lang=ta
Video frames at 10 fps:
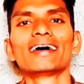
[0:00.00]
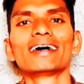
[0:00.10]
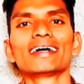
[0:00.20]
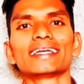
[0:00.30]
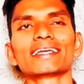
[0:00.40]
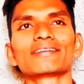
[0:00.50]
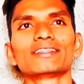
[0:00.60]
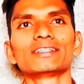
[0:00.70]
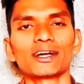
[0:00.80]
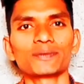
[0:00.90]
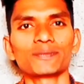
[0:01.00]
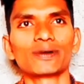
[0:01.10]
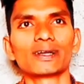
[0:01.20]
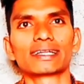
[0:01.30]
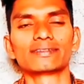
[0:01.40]
இன்னைக்கு வந்து
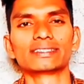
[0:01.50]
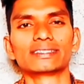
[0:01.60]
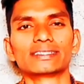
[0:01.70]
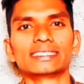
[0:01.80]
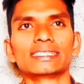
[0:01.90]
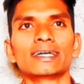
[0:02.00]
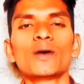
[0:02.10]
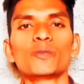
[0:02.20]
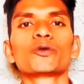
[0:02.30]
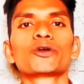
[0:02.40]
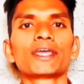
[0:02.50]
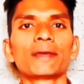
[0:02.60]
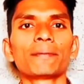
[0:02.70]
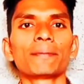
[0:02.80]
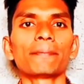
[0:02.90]
மாட்டுப்பொங்கல்ன்றது வந்து
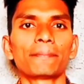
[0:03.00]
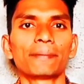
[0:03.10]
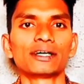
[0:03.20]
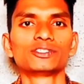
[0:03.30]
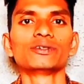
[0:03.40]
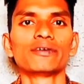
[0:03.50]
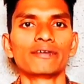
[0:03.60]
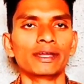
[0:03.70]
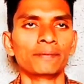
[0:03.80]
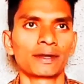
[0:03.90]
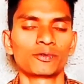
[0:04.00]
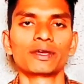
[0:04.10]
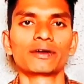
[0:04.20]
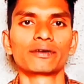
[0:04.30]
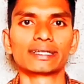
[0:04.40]
முக்கியமாக பசுவை
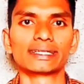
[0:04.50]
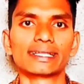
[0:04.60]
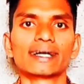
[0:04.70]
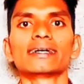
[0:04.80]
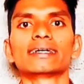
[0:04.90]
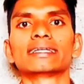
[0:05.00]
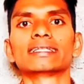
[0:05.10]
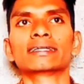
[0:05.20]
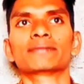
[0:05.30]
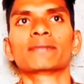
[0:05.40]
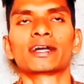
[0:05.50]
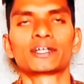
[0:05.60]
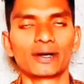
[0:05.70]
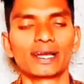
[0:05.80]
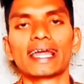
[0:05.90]
வழிபடக்கூடியவங்களுக்கு தான் இந்த
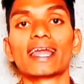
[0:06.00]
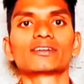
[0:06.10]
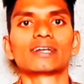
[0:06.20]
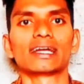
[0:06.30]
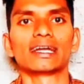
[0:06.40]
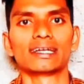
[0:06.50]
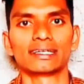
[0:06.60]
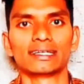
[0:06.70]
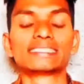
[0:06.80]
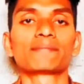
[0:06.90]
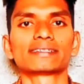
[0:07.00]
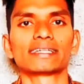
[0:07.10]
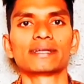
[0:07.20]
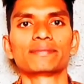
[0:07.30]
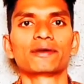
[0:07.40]
மாட்டுப்பொங்கல் எல்லாரும் நல்லா
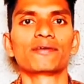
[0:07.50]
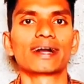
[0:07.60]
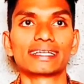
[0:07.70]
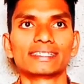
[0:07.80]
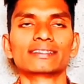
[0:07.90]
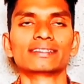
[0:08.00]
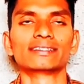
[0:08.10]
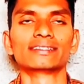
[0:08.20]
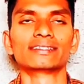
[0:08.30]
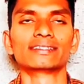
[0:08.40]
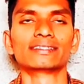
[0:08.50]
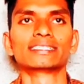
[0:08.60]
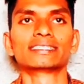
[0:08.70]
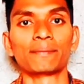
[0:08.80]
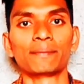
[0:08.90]
சிறப்பாக செலிப்ரேட் பண்ணுவாங்க இது
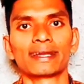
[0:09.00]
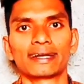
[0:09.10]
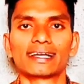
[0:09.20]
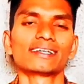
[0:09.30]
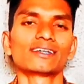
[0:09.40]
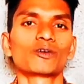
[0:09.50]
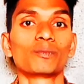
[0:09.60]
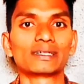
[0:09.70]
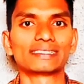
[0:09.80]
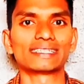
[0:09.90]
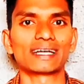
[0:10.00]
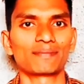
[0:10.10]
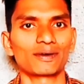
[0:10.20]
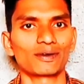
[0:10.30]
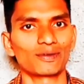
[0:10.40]
வந்து தமிழர்கள் தான் ரொம்ப
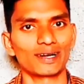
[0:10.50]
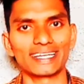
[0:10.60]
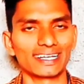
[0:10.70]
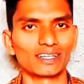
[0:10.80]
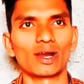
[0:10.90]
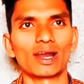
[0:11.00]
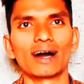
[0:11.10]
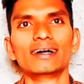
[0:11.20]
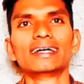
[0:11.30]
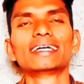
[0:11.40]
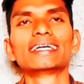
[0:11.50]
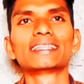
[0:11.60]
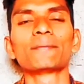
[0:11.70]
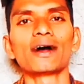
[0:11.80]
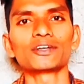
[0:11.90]
சிறப்பாக கொண்டாடிட்டு இருக்காங்கன்னு சொல்லலாம்
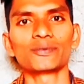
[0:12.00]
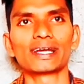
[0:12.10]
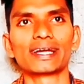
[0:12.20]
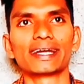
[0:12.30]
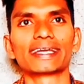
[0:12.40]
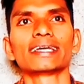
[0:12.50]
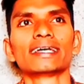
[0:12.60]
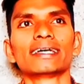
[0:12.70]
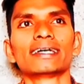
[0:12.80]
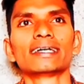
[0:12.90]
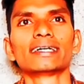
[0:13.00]
இந்த மாட்டுப்பொங்கல் இன்னைக்கு